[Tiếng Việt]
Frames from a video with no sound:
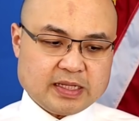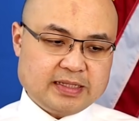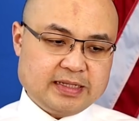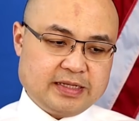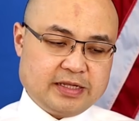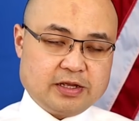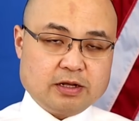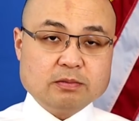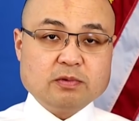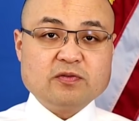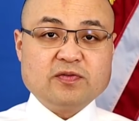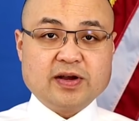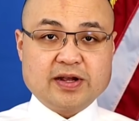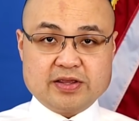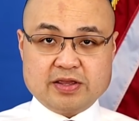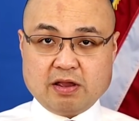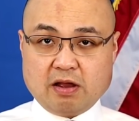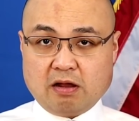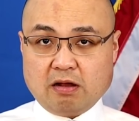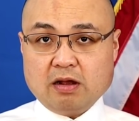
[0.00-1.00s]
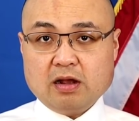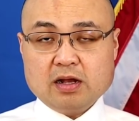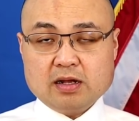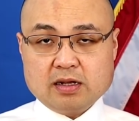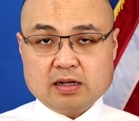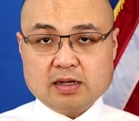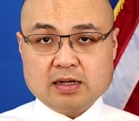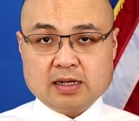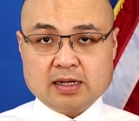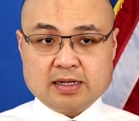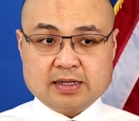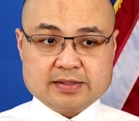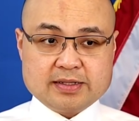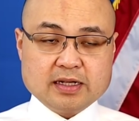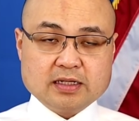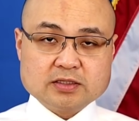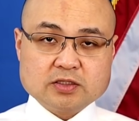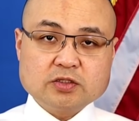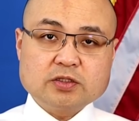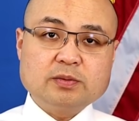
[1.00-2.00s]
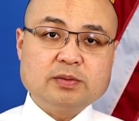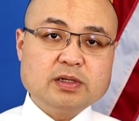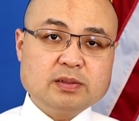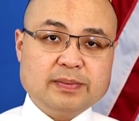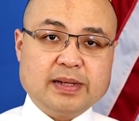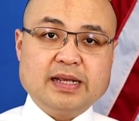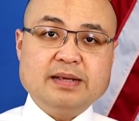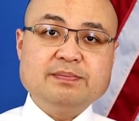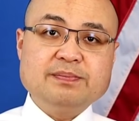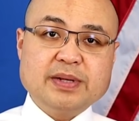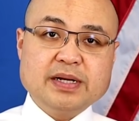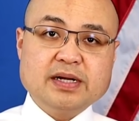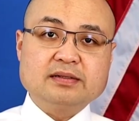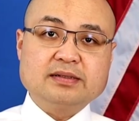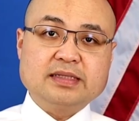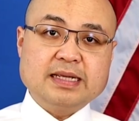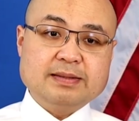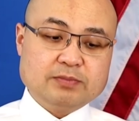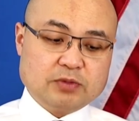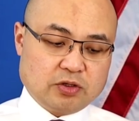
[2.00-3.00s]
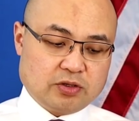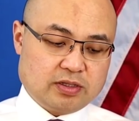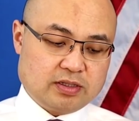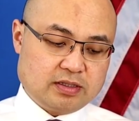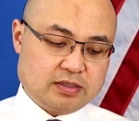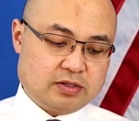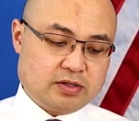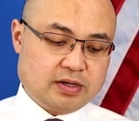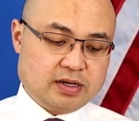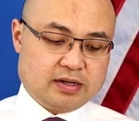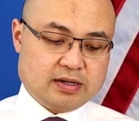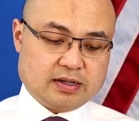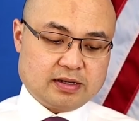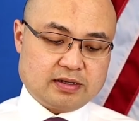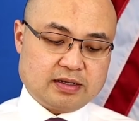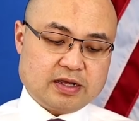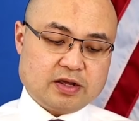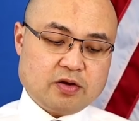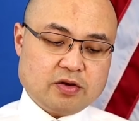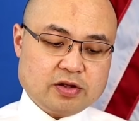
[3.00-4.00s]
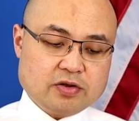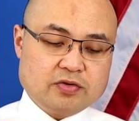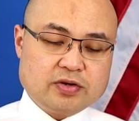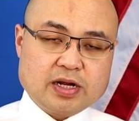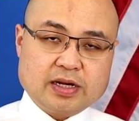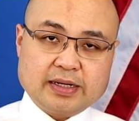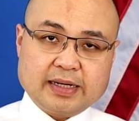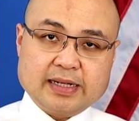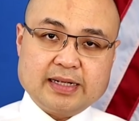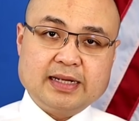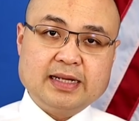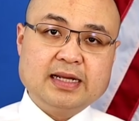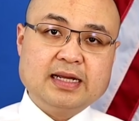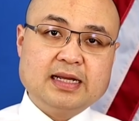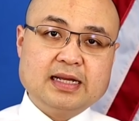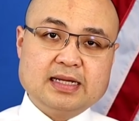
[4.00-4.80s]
thì chỉ có một phần nhỏ uh, dân số trong nước Mỹ được tiêm thôi cho nên là cái gói cứu trợ này